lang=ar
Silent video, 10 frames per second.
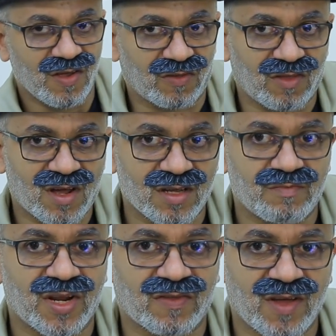اضطرت
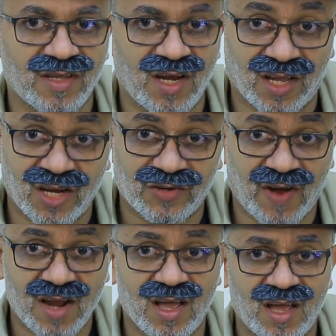بريطانيا للكشف
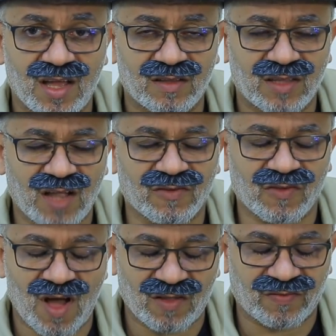عنها تحت
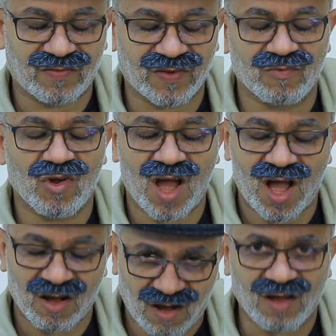ضغط
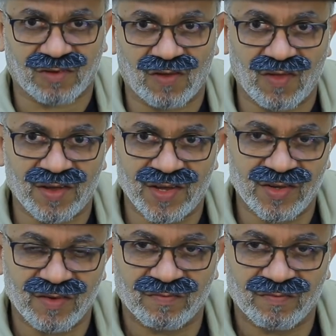ملاحقات قضائية